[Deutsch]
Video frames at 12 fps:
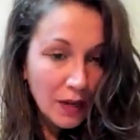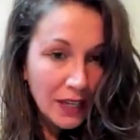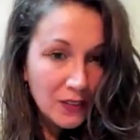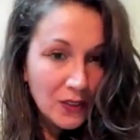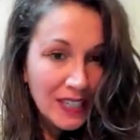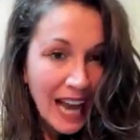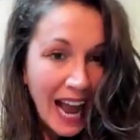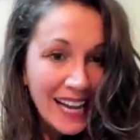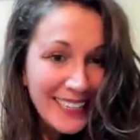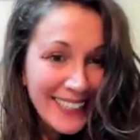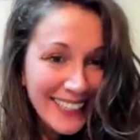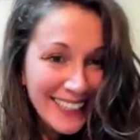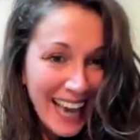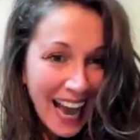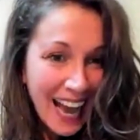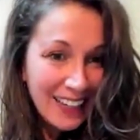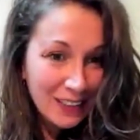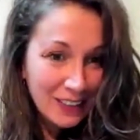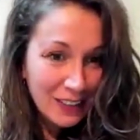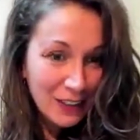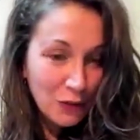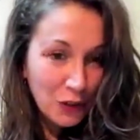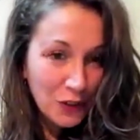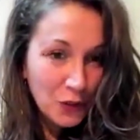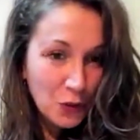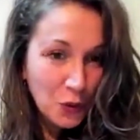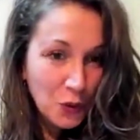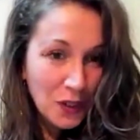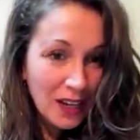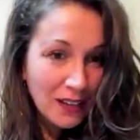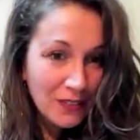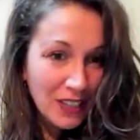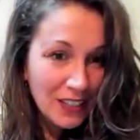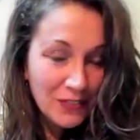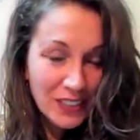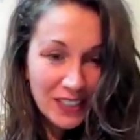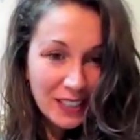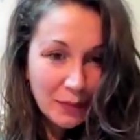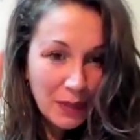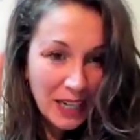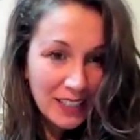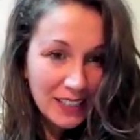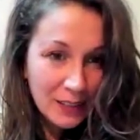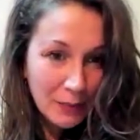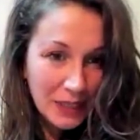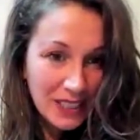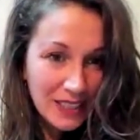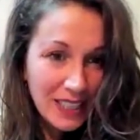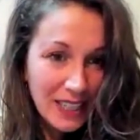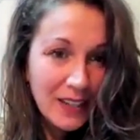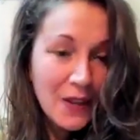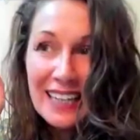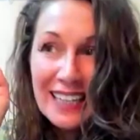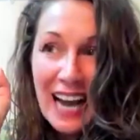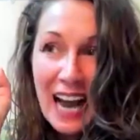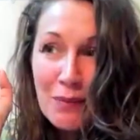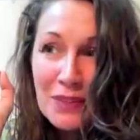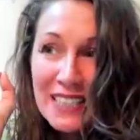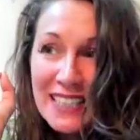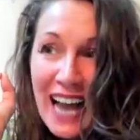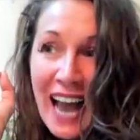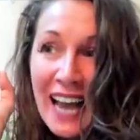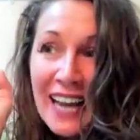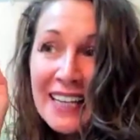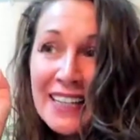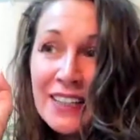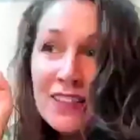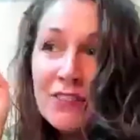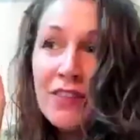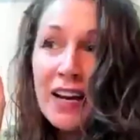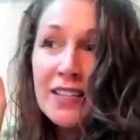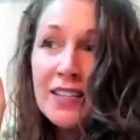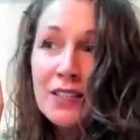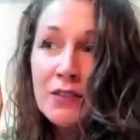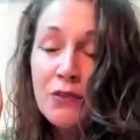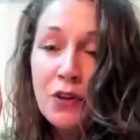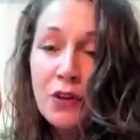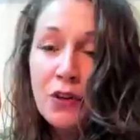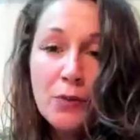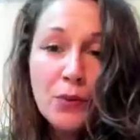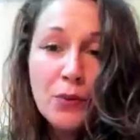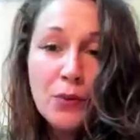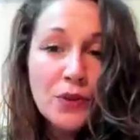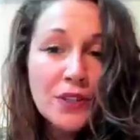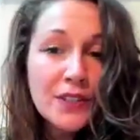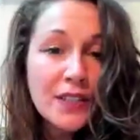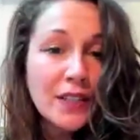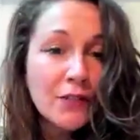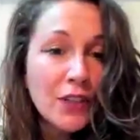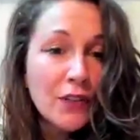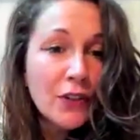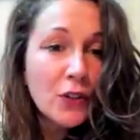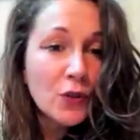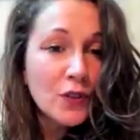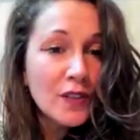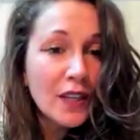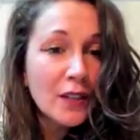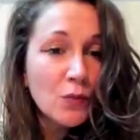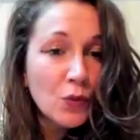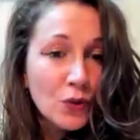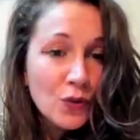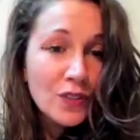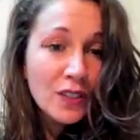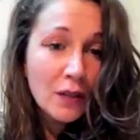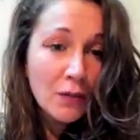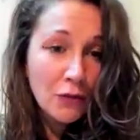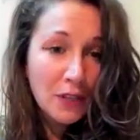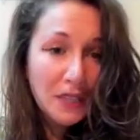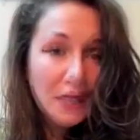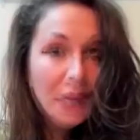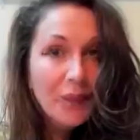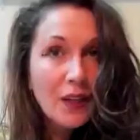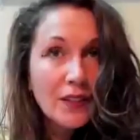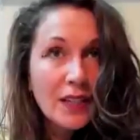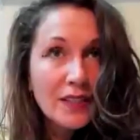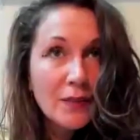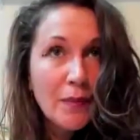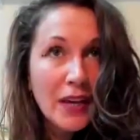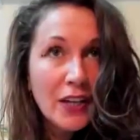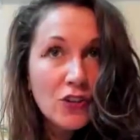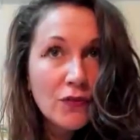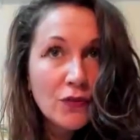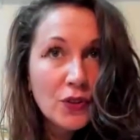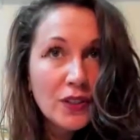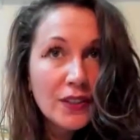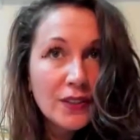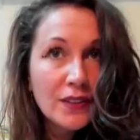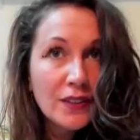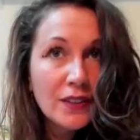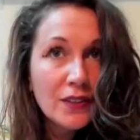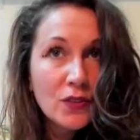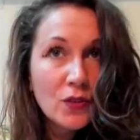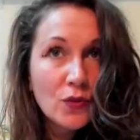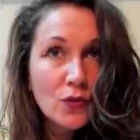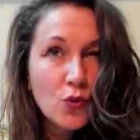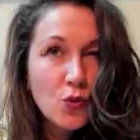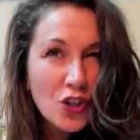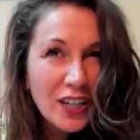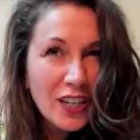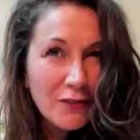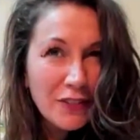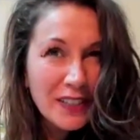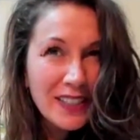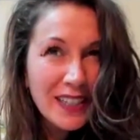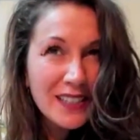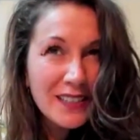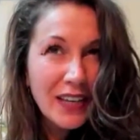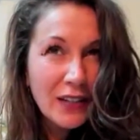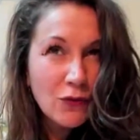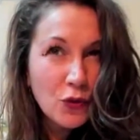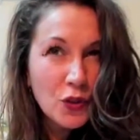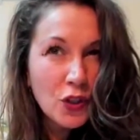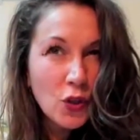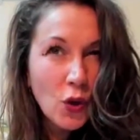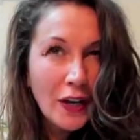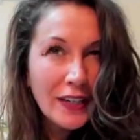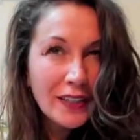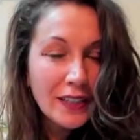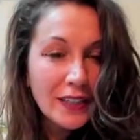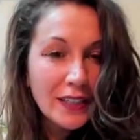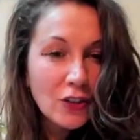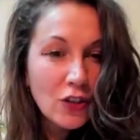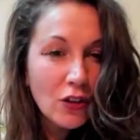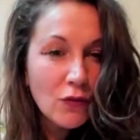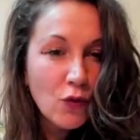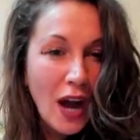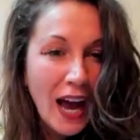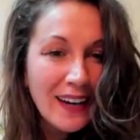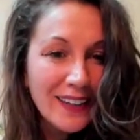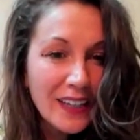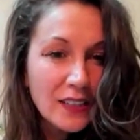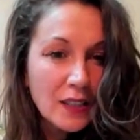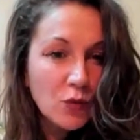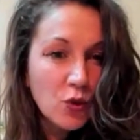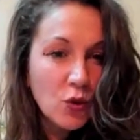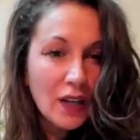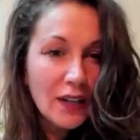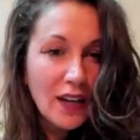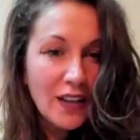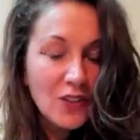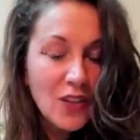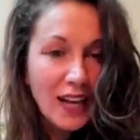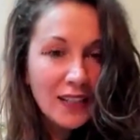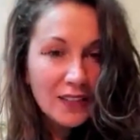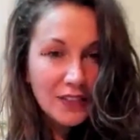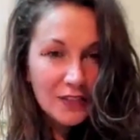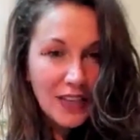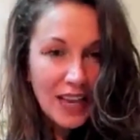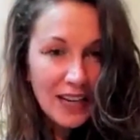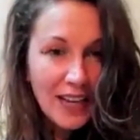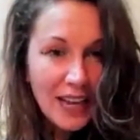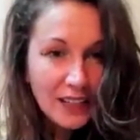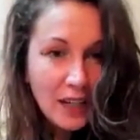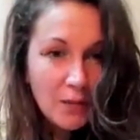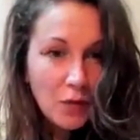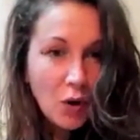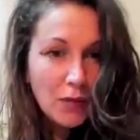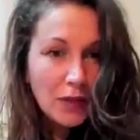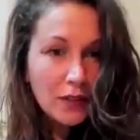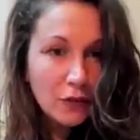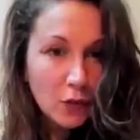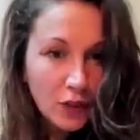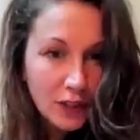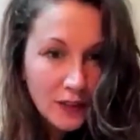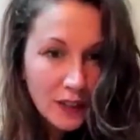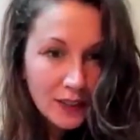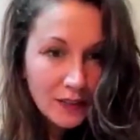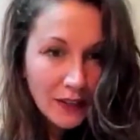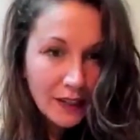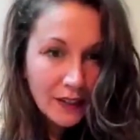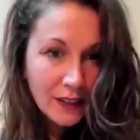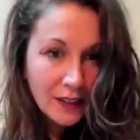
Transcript: Also in all den Jahren von Corona, ja, ich will das Thema gar nicht thematisieren, kam nicht ein Hinweis von der Politik, wie wir unser Immunsystem pflegen, dass die Menschen wirklich äh, in so einen Zustand versetzt werden, wo sie neu kreieren können, wo alle Rezeptoren, also alles, was wir erlernt haben, komplett auf Null gesetzt werden.